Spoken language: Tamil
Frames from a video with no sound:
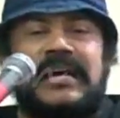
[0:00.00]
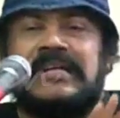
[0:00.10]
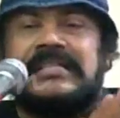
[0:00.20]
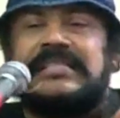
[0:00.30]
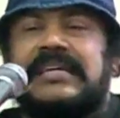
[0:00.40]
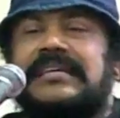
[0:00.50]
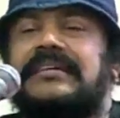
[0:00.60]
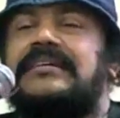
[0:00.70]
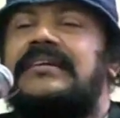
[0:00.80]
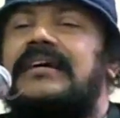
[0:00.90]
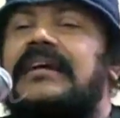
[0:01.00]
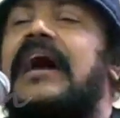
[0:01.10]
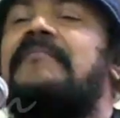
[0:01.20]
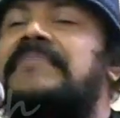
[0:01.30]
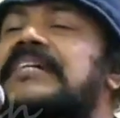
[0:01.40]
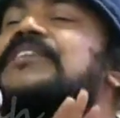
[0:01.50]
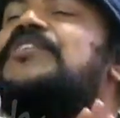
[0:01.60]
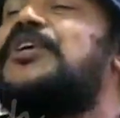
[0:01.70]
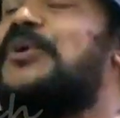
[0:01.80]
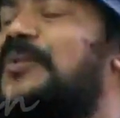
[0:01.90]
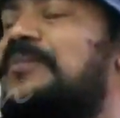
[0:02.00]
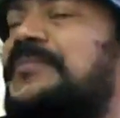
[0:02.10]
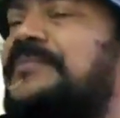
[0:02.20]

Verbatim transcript: களத்தை நாம் விட்டுவிட்டோம்